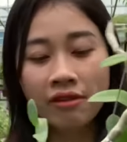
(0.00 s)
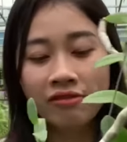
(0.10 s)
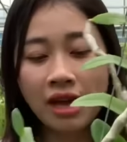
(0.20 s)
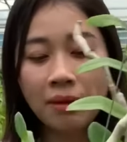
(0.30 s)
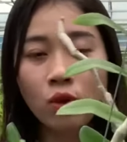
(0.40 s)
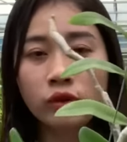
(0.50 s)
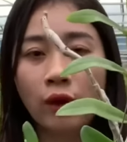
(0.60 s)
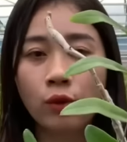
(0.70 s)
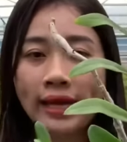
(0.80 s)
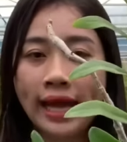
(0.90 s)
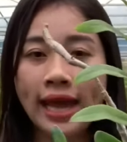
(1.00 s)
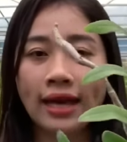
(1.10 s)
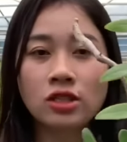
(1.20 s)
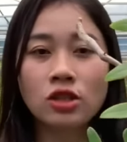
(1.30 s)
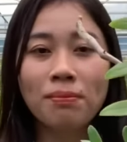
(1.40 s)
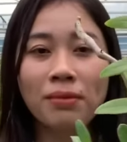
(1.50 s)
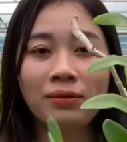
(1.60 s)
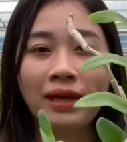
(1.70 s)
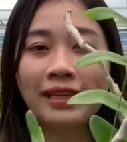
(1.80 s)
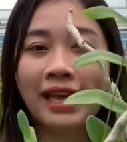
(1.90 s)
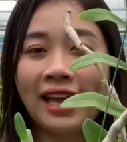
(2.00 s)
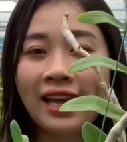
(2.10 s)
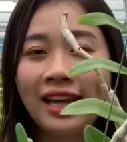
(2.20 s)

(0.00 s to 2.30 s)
và một chậu dẻ hạt sum không cả nhà.